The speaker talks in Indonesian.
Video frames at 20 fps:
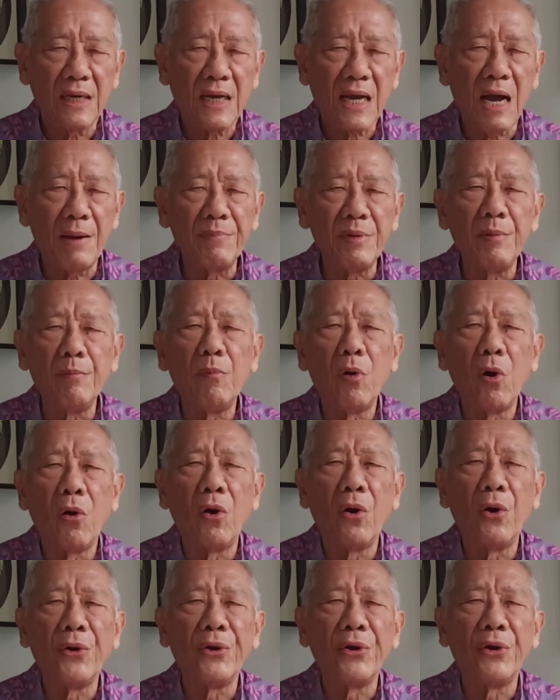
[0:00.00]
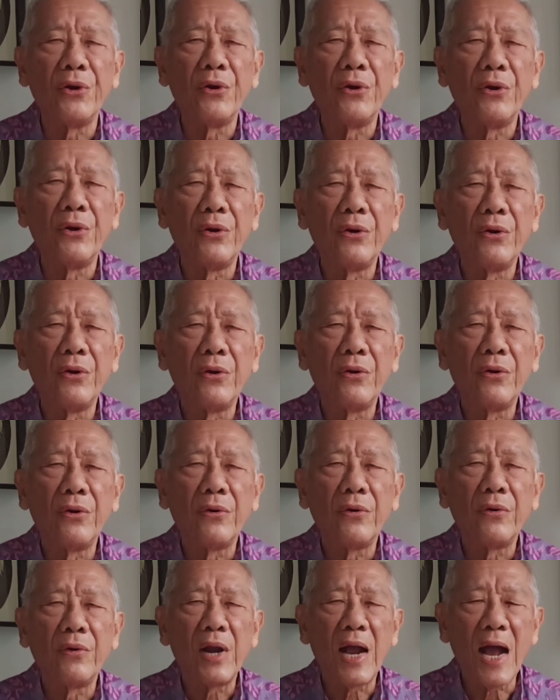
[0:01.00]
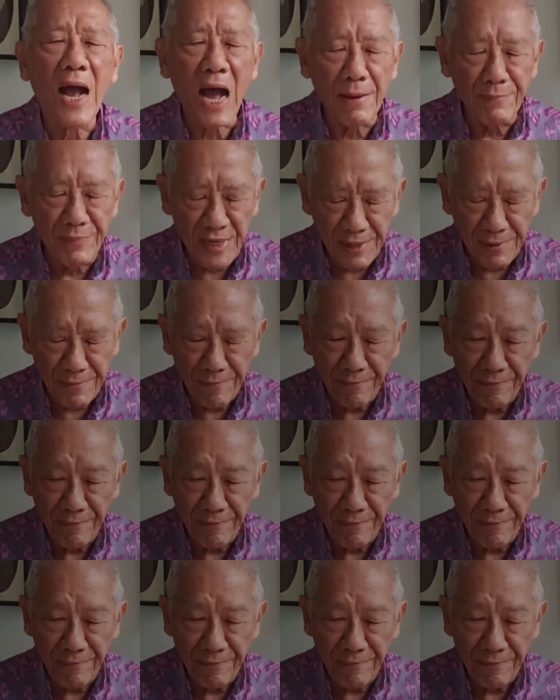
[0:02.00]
Kami mohon. Amin.